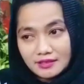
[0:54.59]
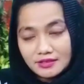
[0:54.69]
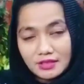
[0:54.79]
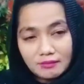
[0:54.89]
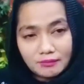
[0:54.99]

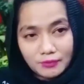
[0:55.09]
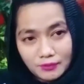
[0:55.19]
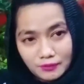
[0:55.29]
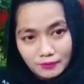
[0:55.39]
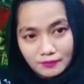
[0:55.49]

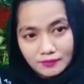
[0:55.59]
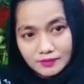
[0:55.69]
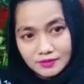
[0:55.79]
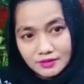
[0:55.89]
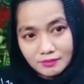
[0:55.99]
jambu,
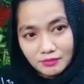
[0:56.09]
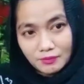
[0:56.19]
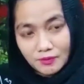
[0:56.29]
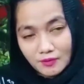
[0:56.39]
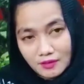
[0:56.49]
jambu
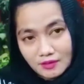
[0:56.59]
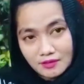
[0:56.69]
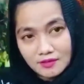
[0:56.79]
bol,